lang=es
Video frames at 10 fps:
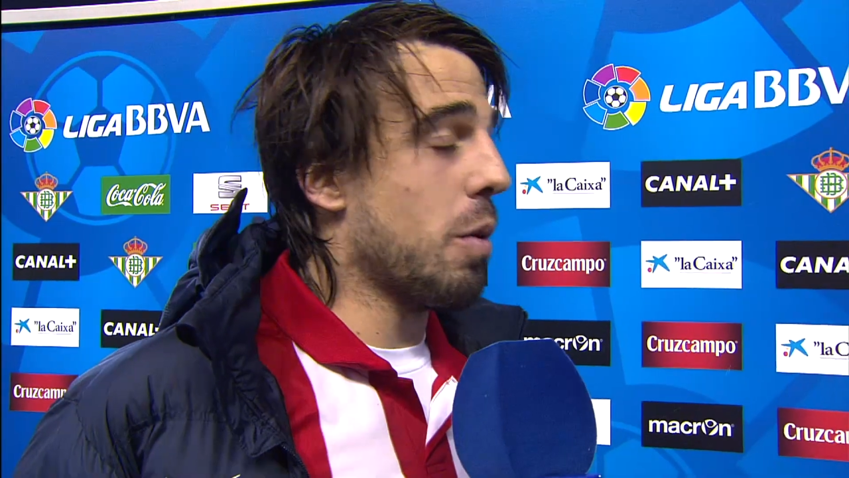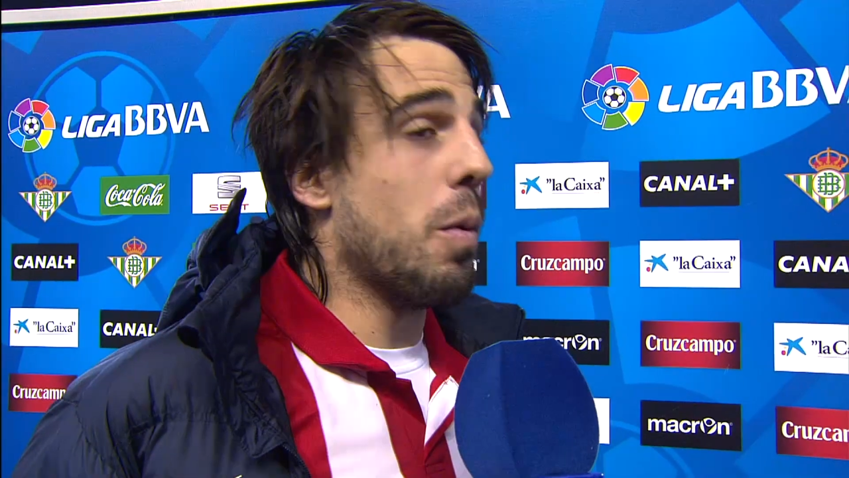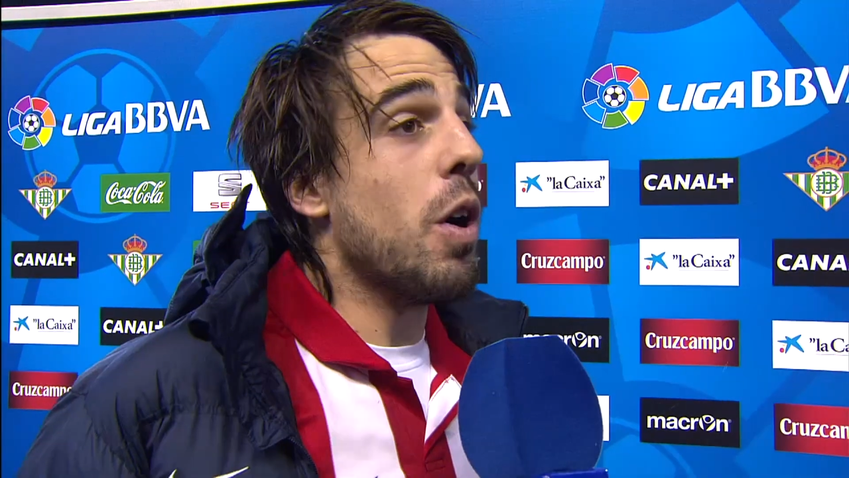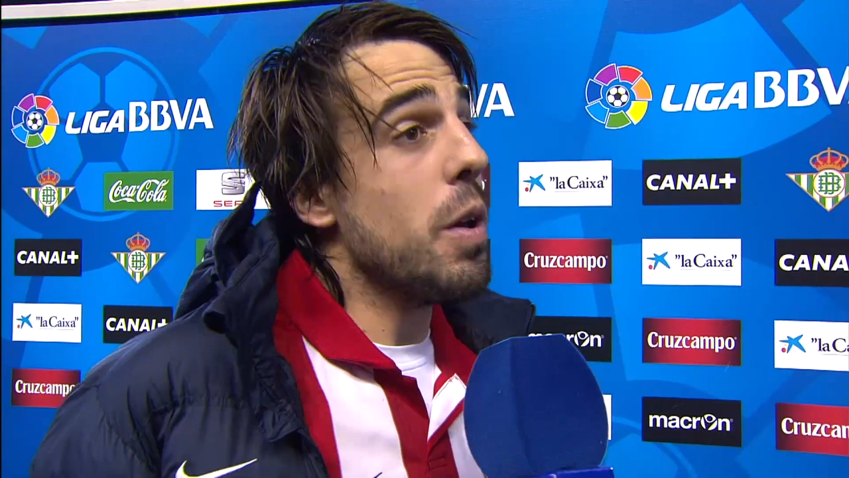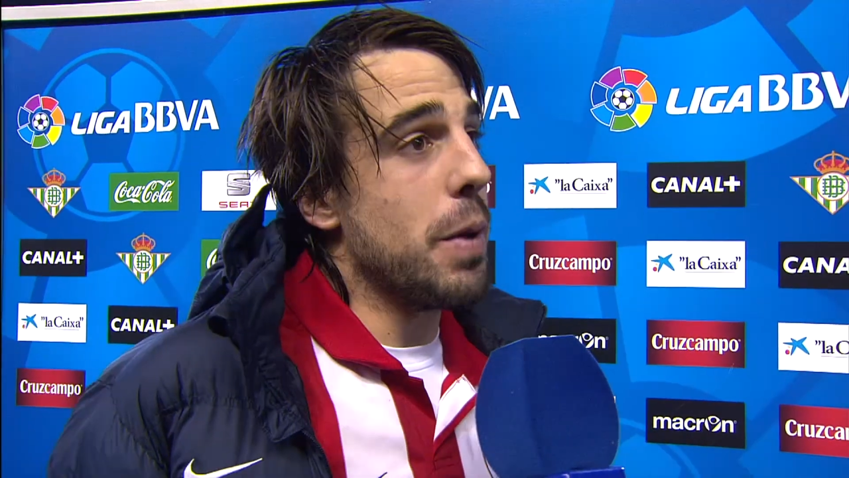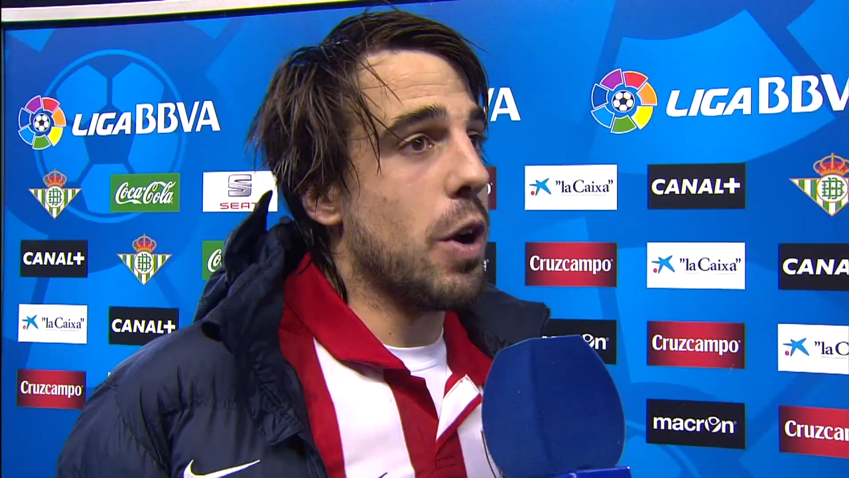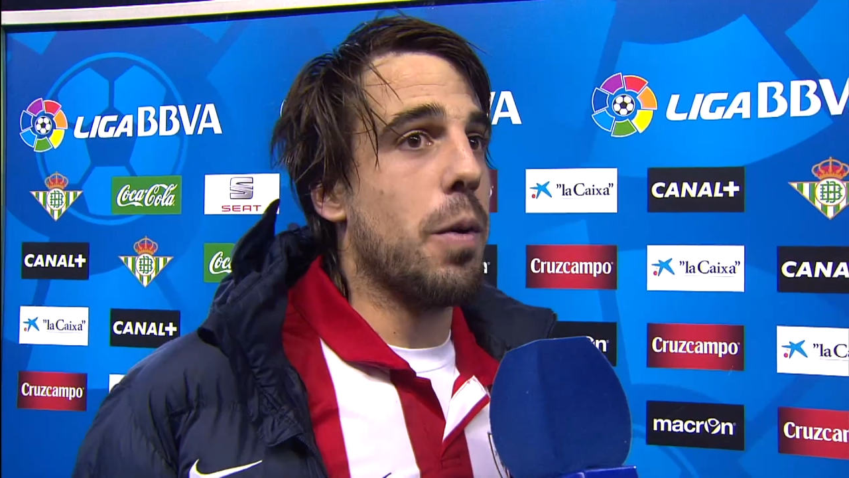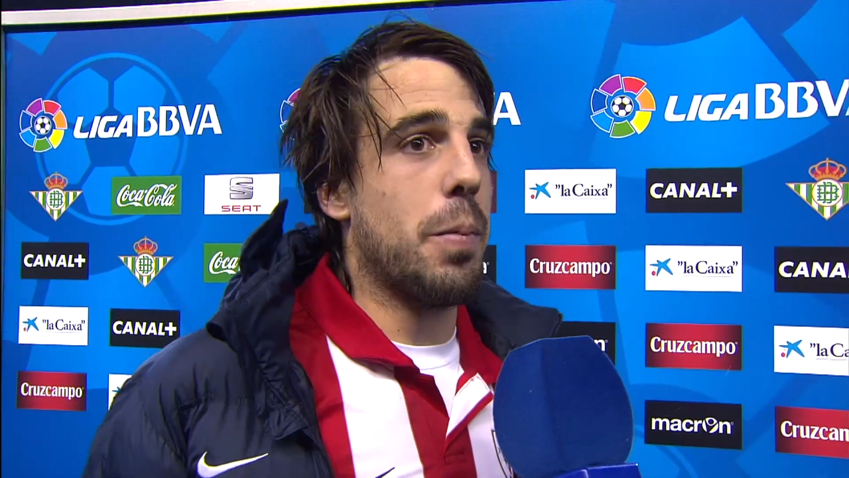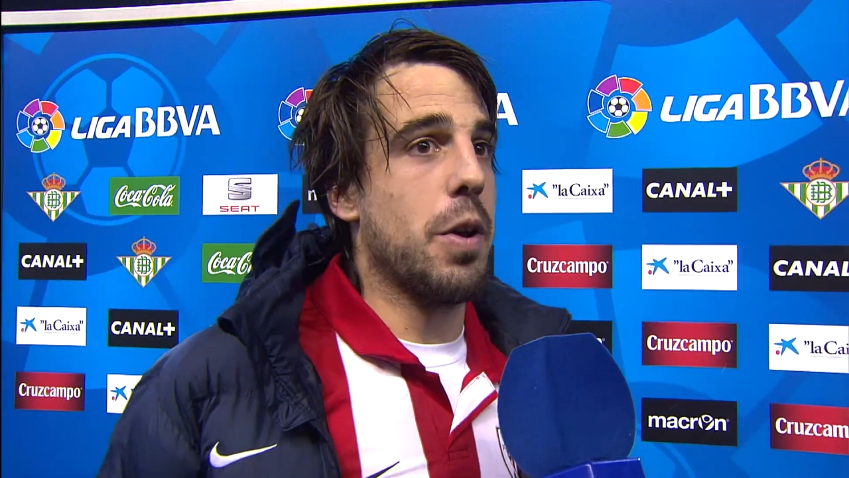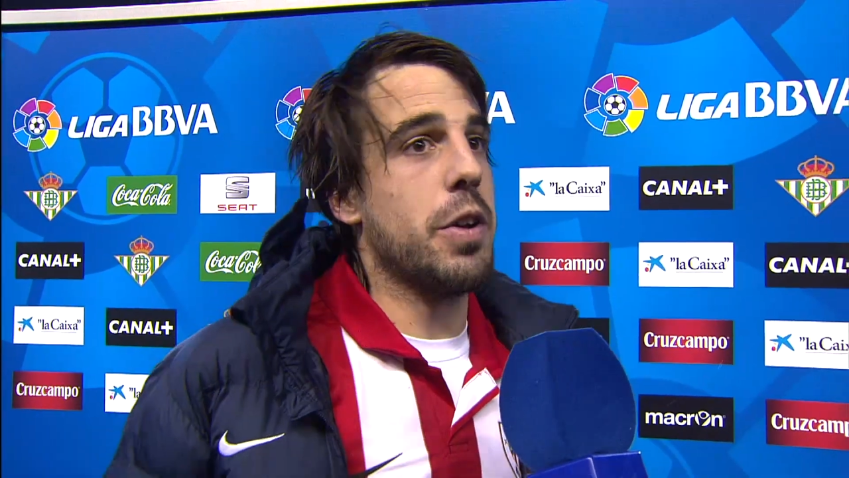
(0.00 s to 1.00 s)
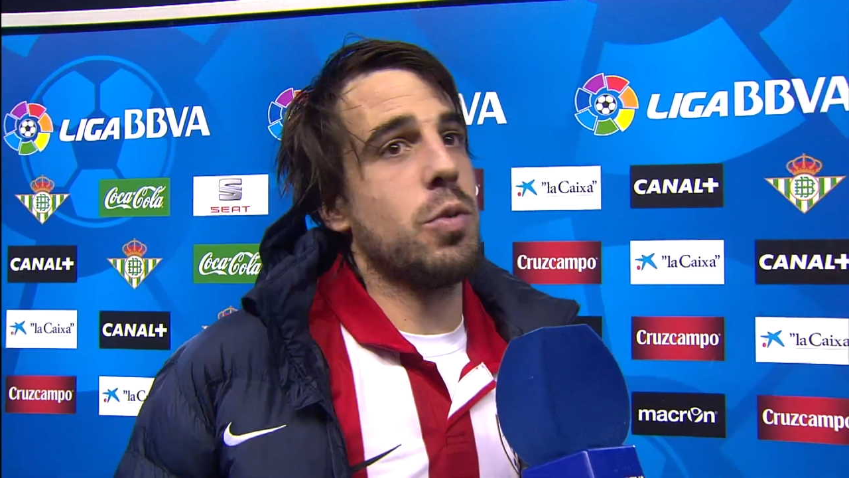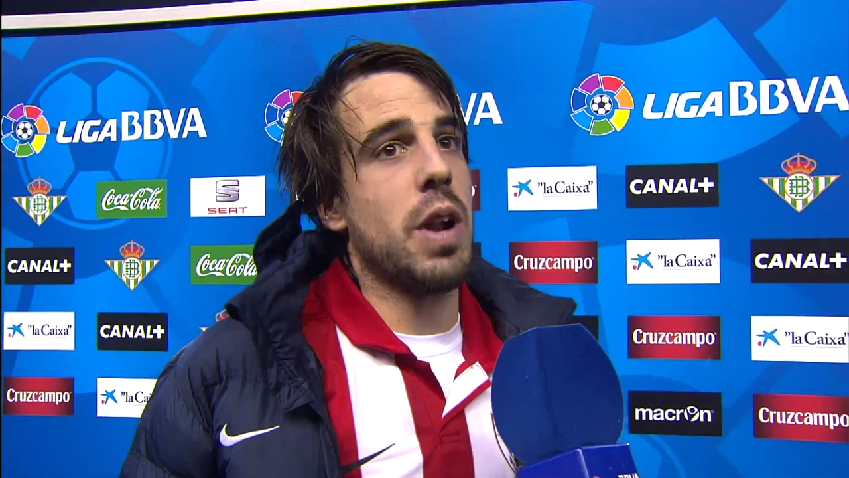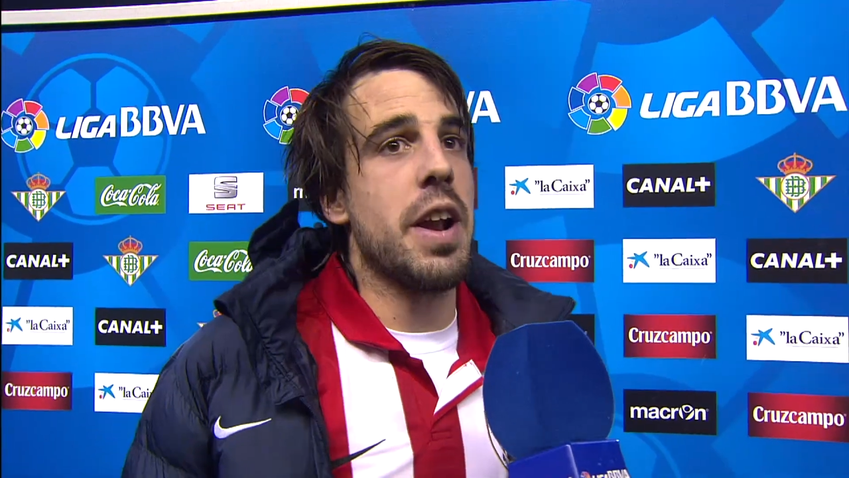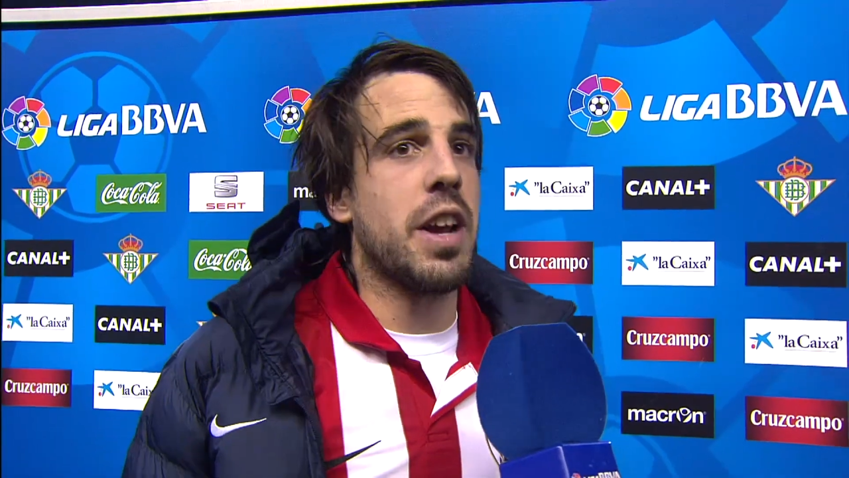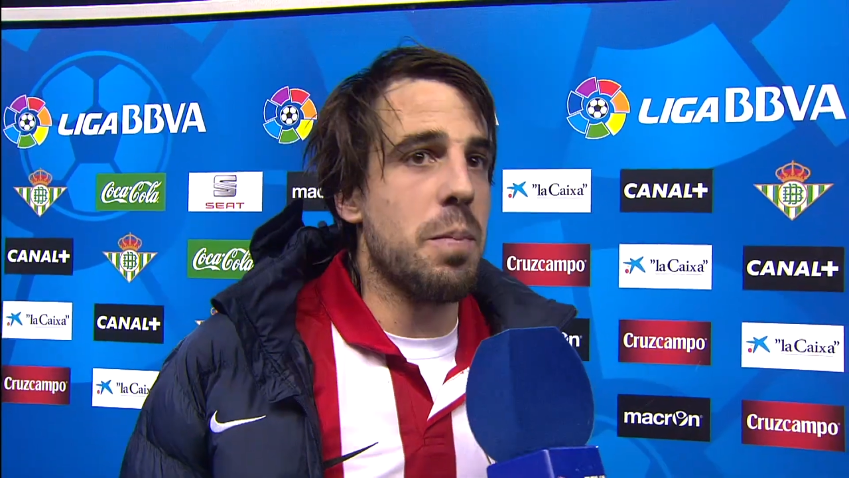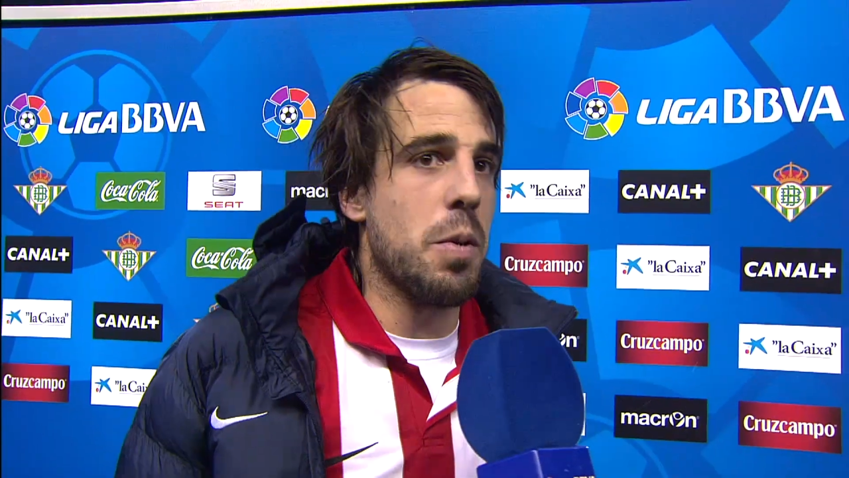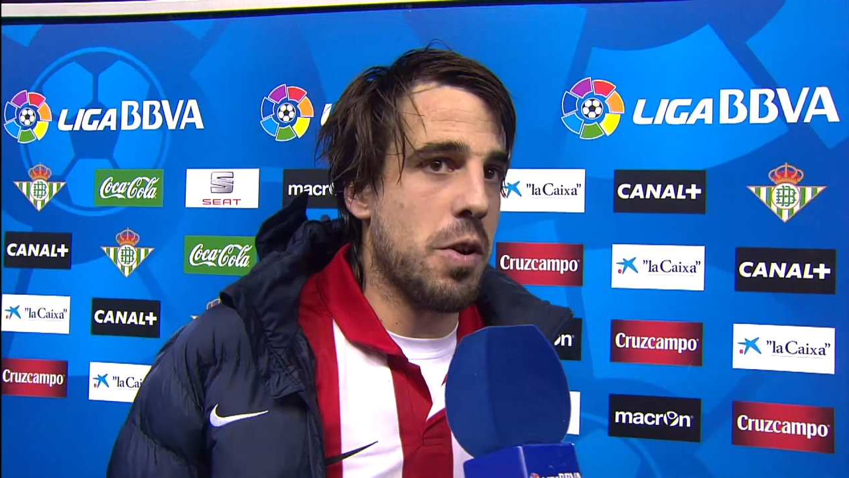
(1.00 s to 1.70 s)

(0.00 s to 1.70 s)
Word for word: como hoy, pero, pero es un gran equipo.